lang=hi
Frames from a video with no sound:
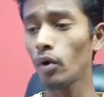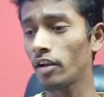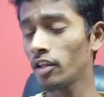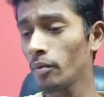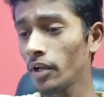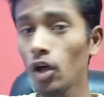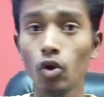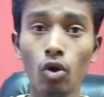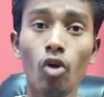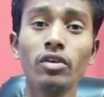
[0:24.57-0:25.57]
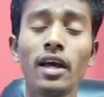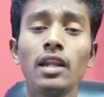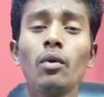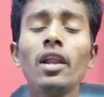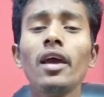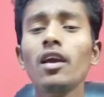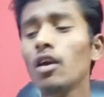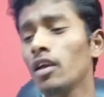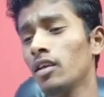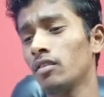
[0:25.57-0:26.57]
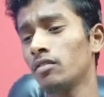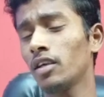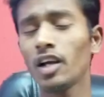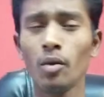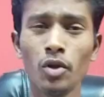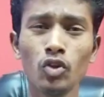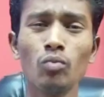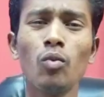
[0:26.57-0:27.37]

व्हाट्सअप आना रोल आउट करने वाला है इसकी खबरें तो